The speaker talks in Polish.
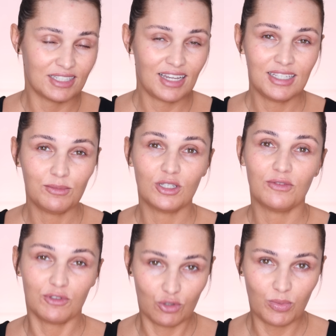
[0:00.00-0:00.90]
Zgadzam
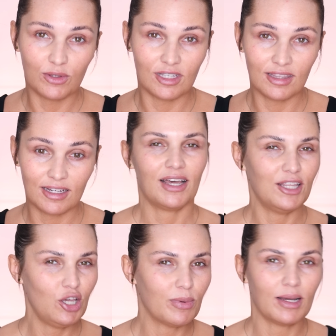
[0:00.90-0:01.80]
się w 100%.
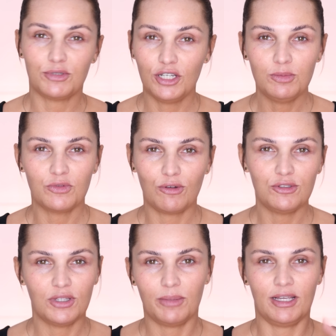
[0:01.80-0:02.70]
Ale dobra, przejdźmy w
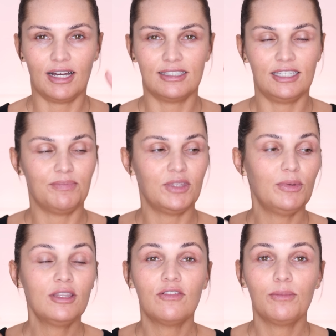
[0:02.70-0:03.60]
końcu do aplikacji.
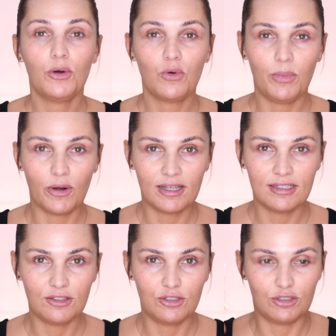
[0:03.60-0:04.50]
Nie będę Wam mogła
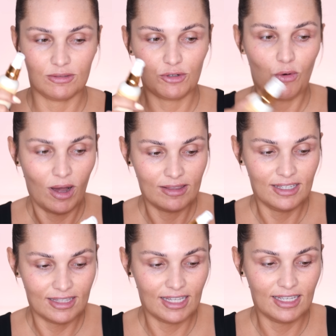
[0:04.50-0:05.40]
pokazać
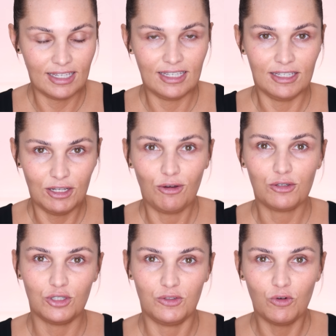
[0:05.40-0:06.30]
dokładnie tej
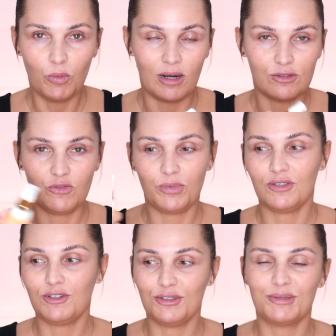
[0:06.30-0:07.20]
ilości dwóch palców,
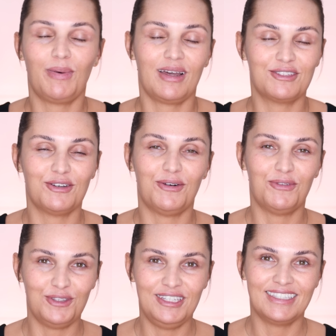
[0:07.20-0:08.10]
ponieważ to jest
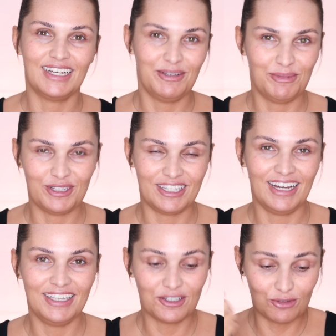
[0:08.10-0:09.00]
bardzo wodnista
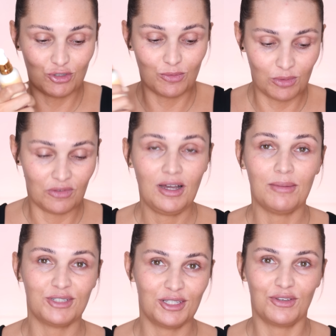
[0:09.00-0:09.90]
emulsja i jak już to
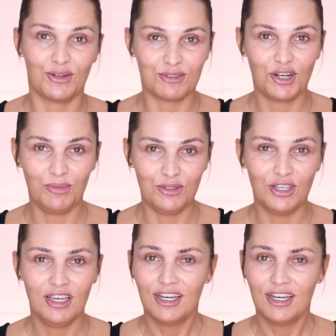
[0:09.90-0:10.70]
próbowałam przed chwilą zrobić,